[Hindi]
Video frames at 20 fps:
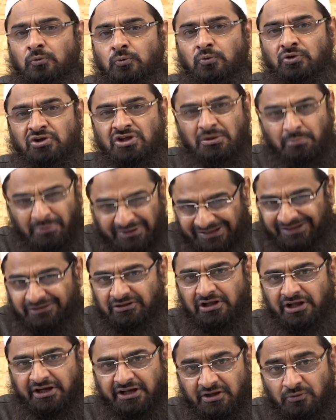उनकी मदद
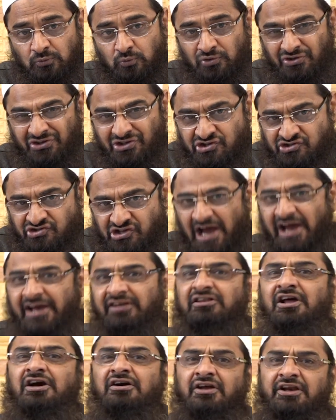करें उनकी
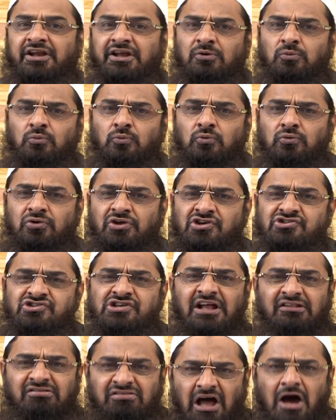सहायता करें उनके
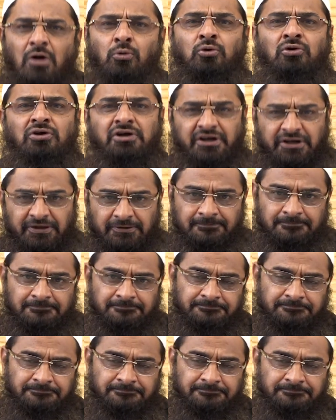साथ ताउन करें